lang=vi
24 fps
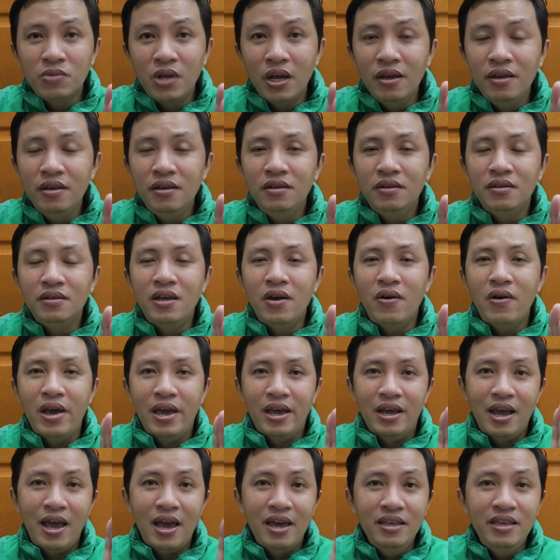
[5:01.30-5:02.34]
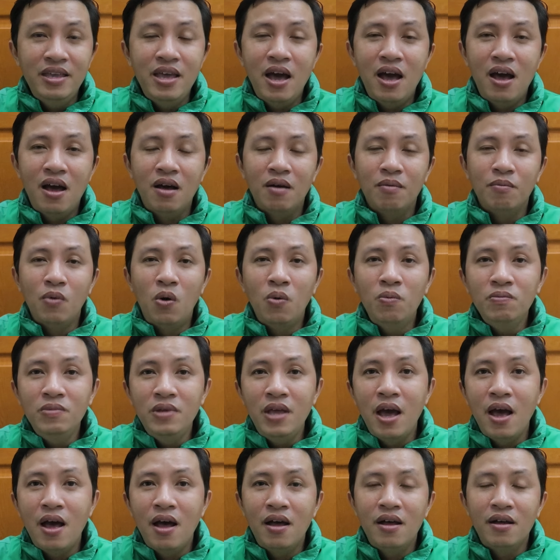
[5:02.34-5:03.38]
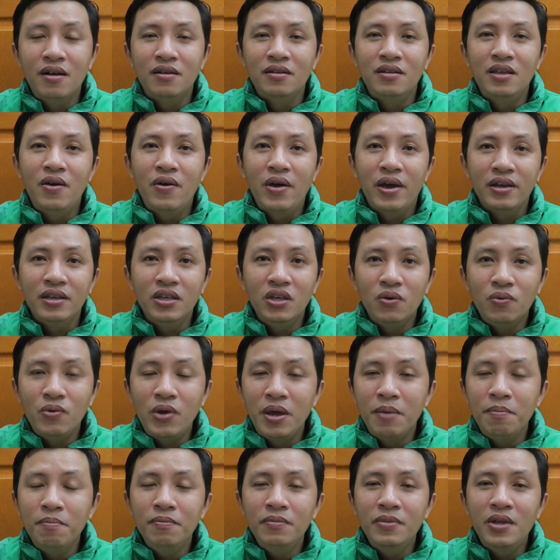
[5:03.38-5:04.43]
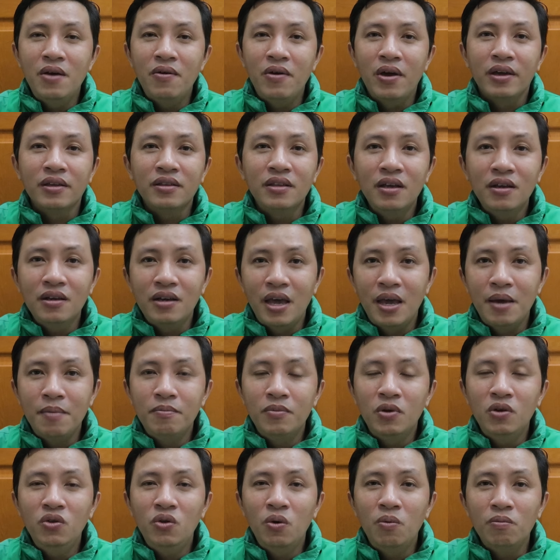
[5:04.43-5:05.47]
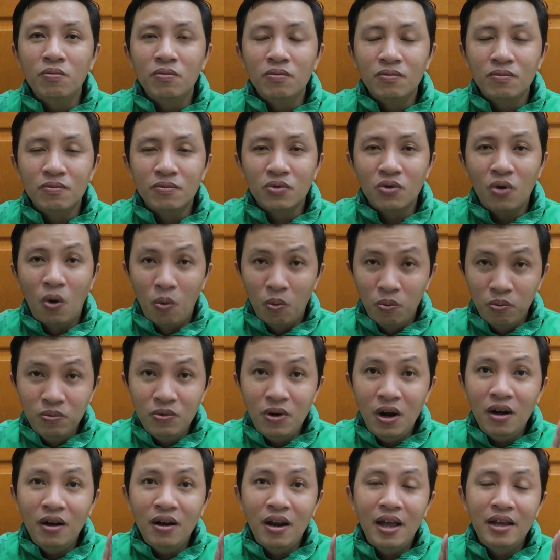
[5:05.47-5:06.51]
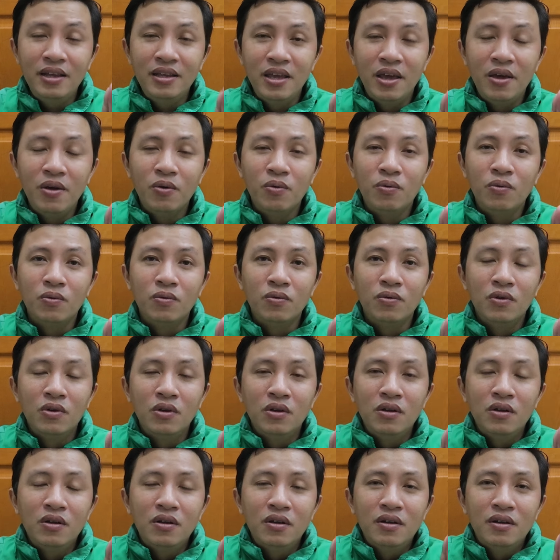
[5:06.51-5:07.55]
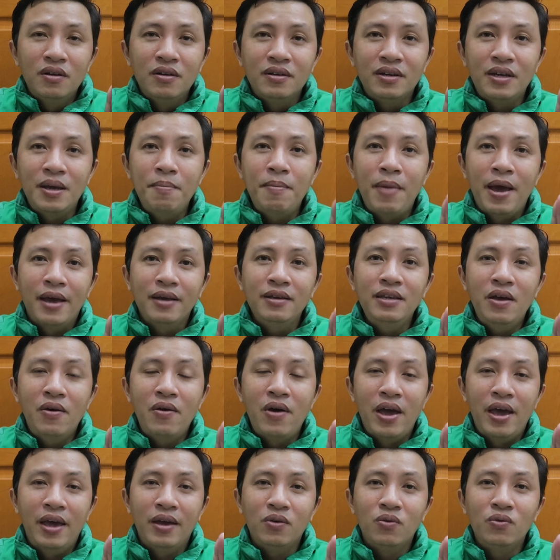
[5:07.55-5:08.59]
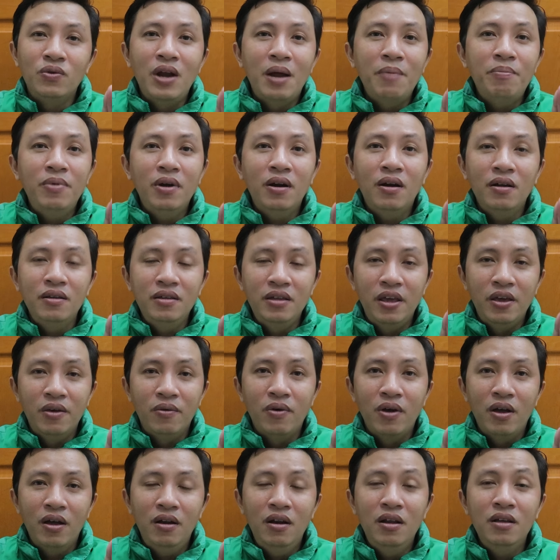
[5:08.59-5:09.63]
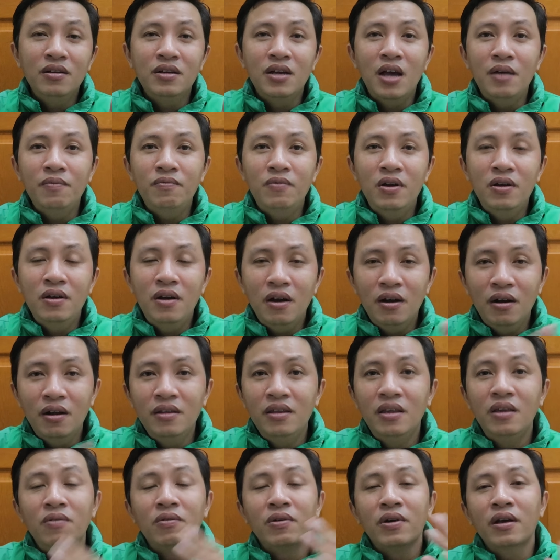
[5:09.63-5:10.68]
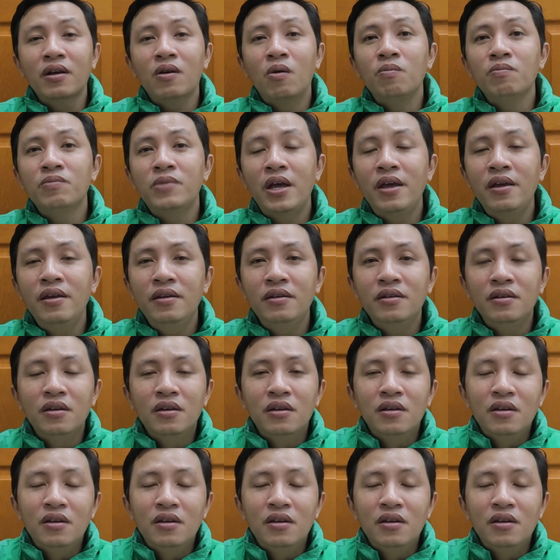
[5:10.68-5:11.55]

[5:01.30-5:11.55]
ty, giao hàng 2 giờ, 4 giờ, giao hàng nhiều điểm, giao hàng tiết kiệm. Nói chung cũng rất là nhiều. Cái mảng giao hàng của Grab rất là nhiều ha, liên kết với rất là nhiều cái công ty